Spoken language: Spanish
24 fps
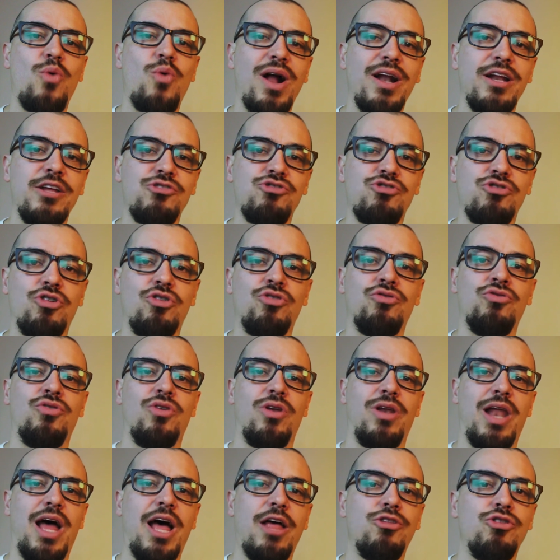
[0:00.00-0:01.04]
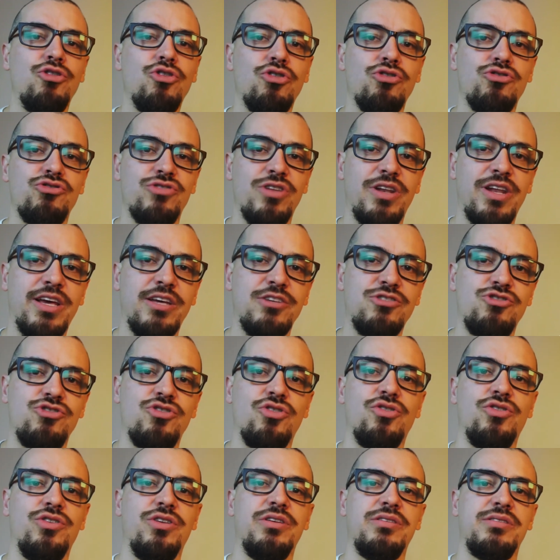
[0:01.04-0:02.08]
¿Cuáles son las dos
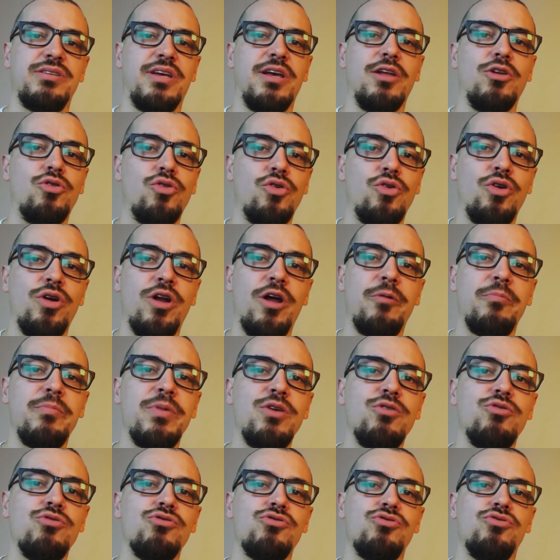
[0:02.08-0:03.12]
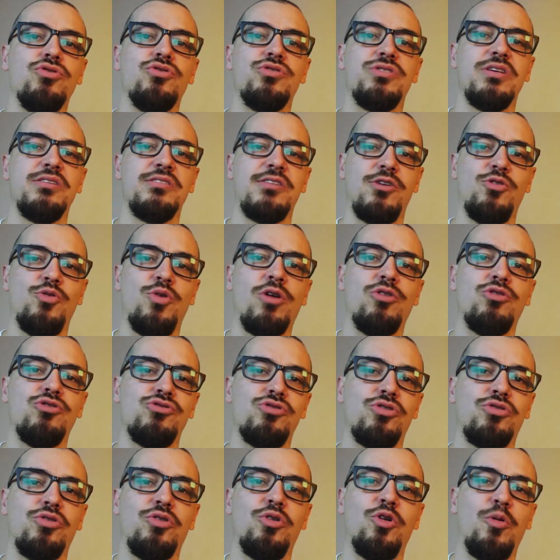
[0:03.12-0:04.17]
lecciones que el coronavirus nos enseñó a
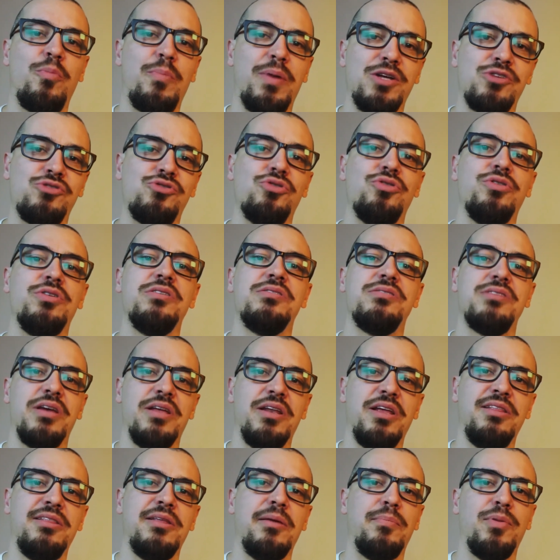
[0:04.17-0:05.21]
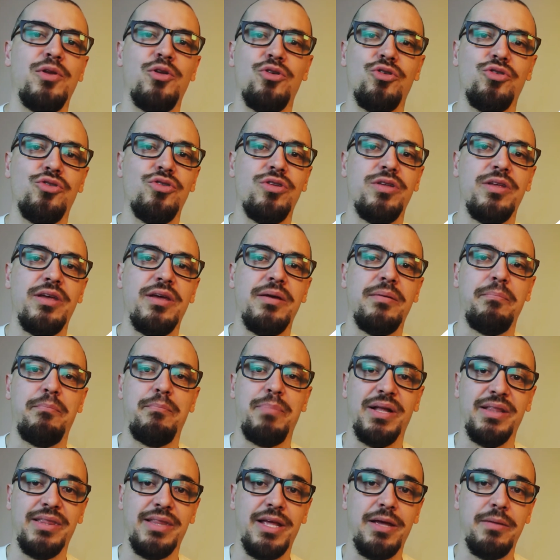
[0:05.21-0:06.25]
nosotros los pastores en este periodo de
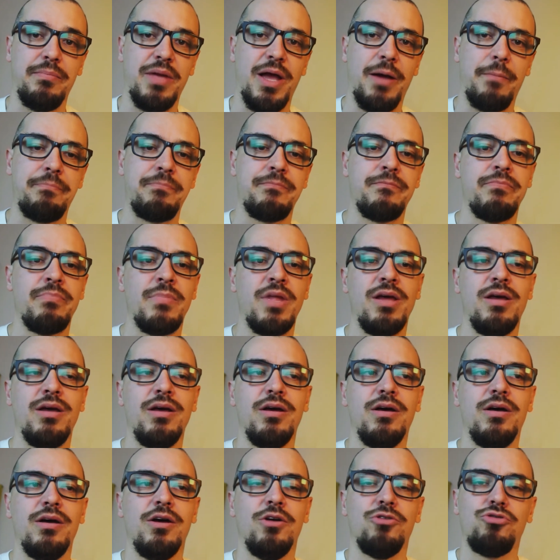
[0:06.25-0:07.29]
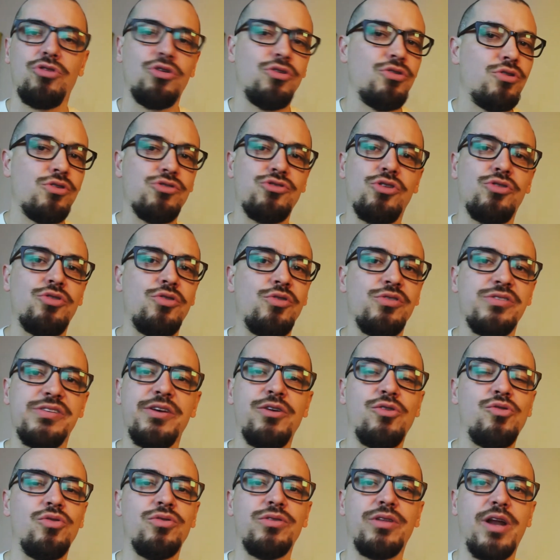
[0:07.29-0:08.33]
pandemia? Todos nosotros nos
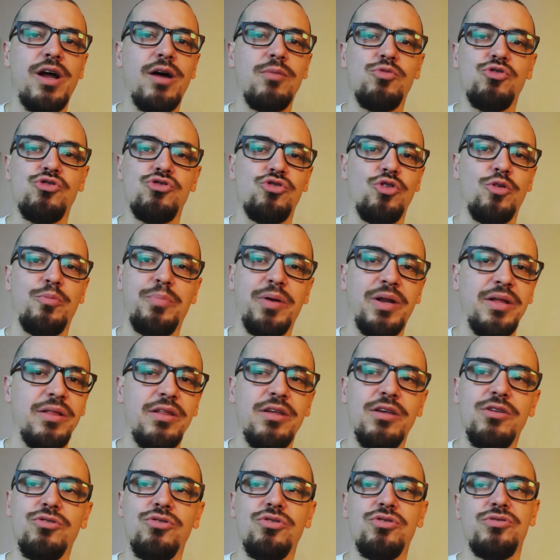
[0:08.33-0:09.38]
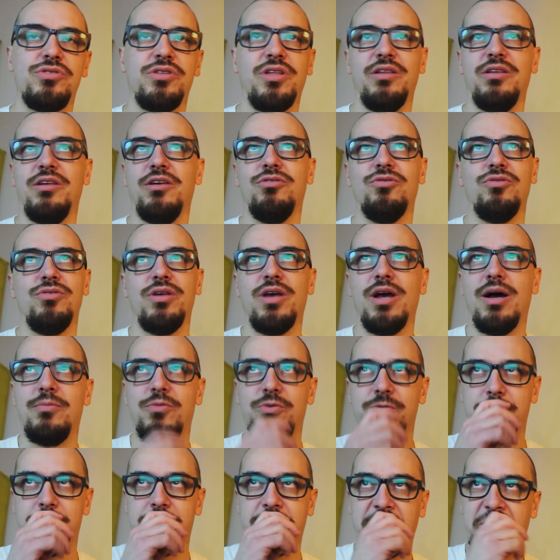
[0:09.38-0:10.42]
encontramos sorprendidos teniendo,
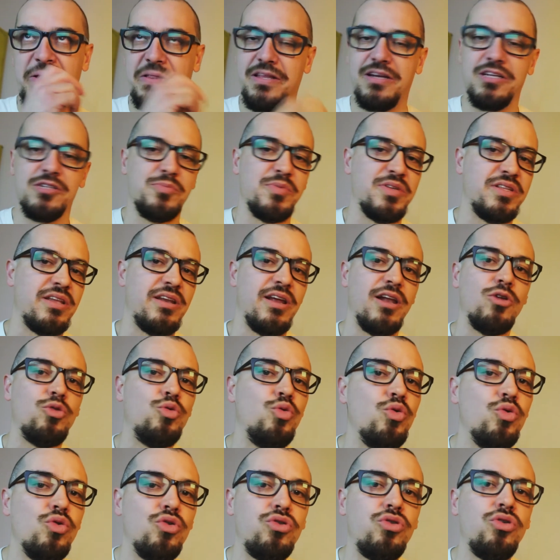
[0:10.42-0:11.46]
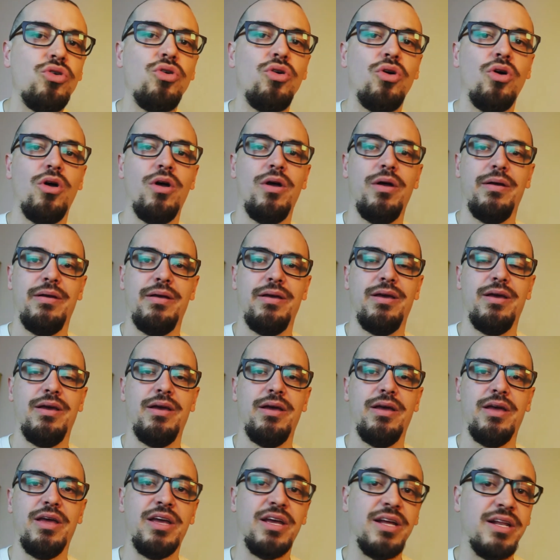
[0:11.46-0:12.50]
digamos, que transmitir el culto
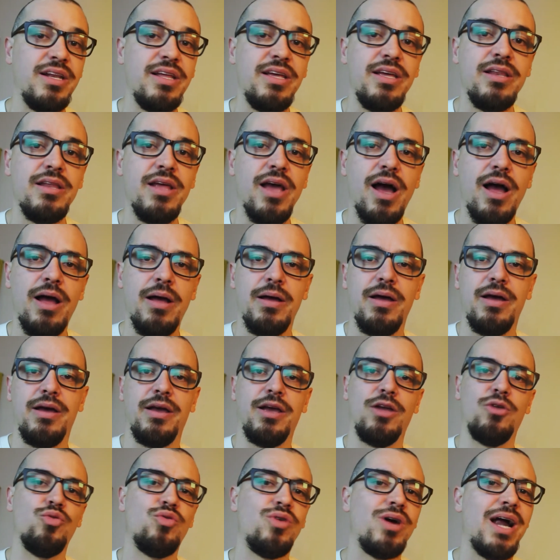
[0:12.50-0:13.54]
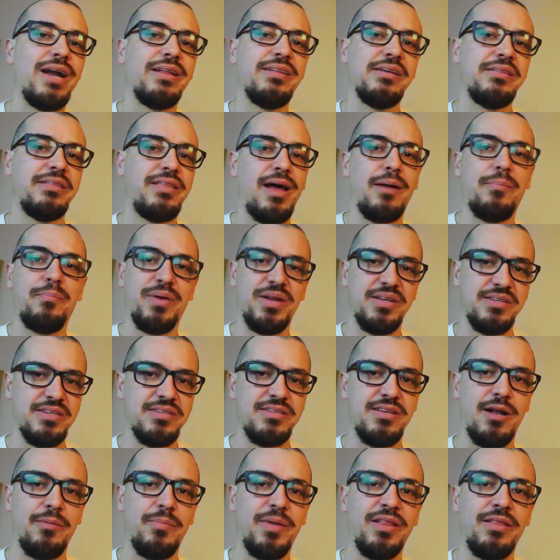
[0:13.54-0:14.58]
eh, en línea en lugar de estar
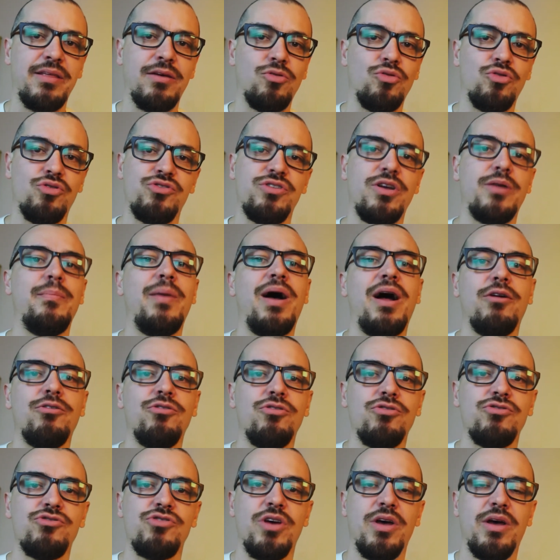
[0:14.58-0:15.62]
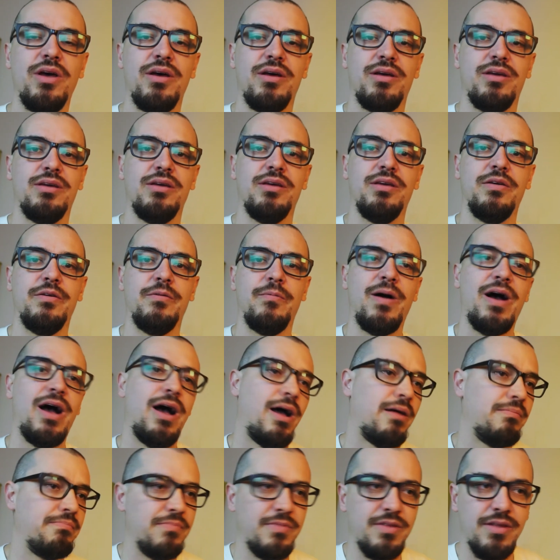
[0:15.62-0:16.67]
presencialmente con los hermanos. Y
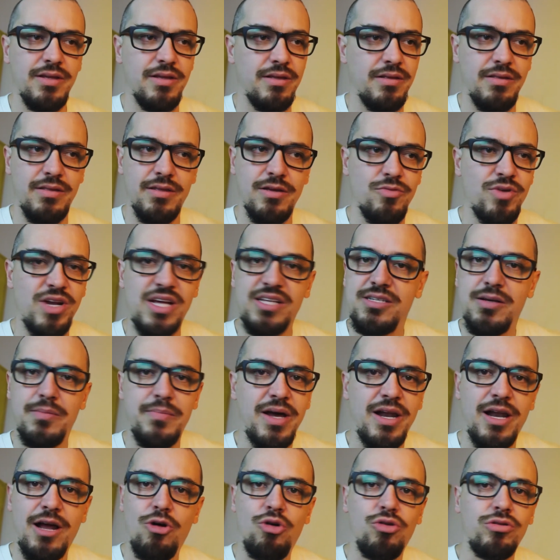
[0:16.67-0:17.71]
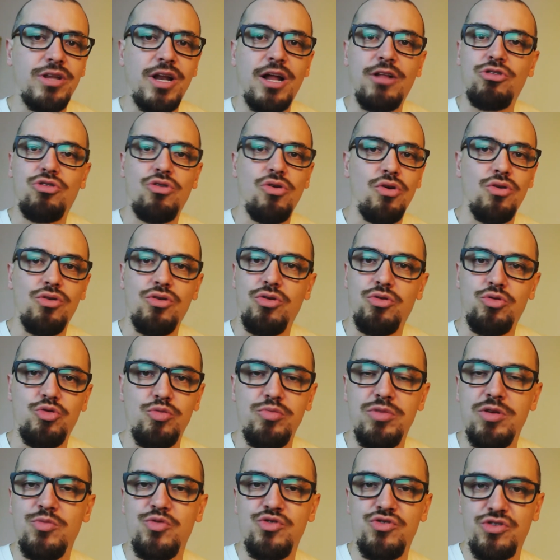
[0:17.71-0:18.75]
va, de, una semana a otra todos
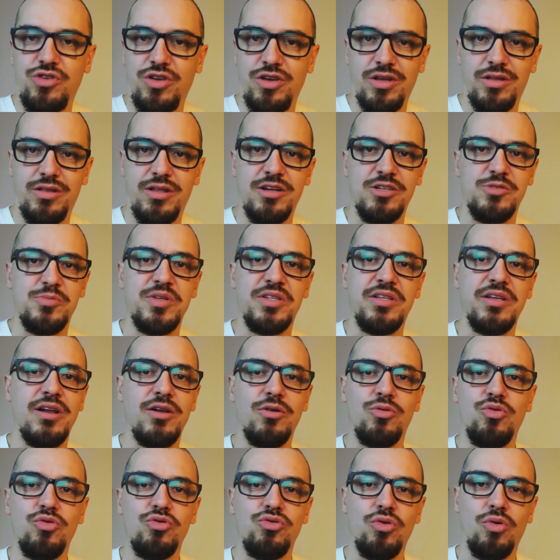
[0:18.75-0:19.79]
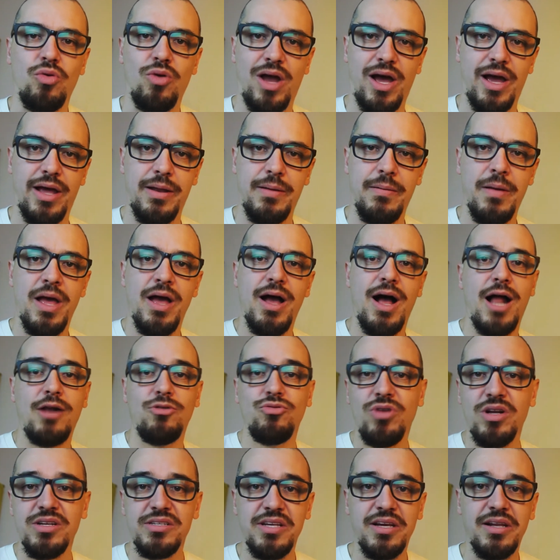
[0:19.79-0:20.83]
tuvimos que transmitir el culto online.
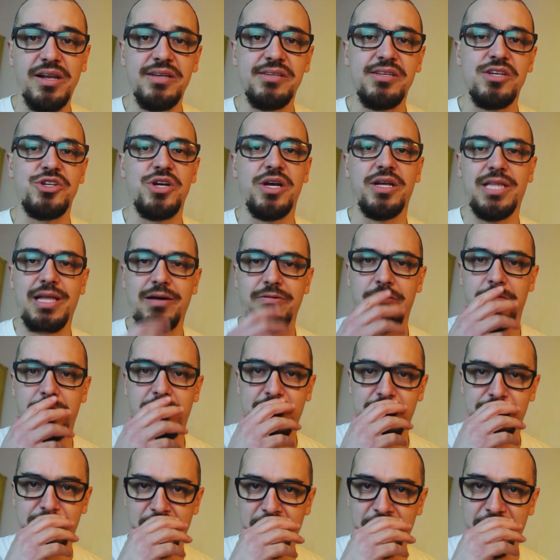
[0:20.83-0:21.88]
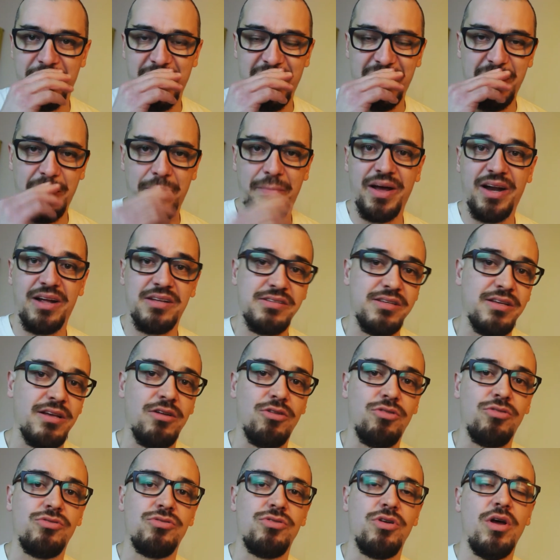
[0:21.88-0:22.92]
Algunas iglesias ya estaban más preparadas para
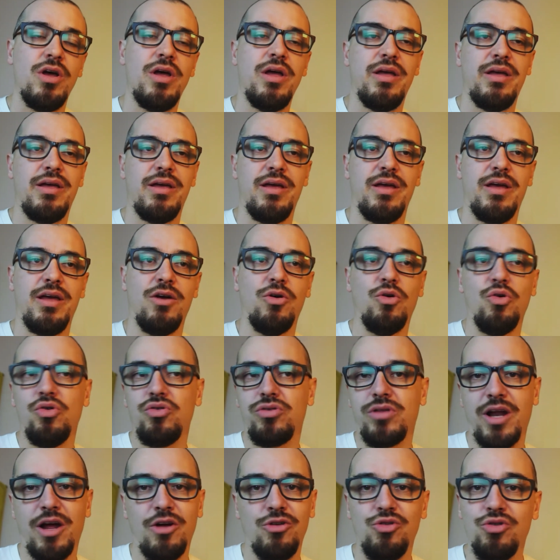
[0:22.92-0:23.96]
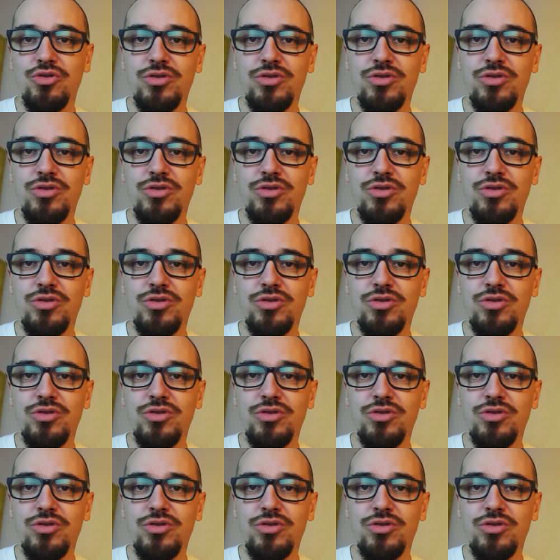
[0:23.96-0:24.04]
hacerlo, eh, otras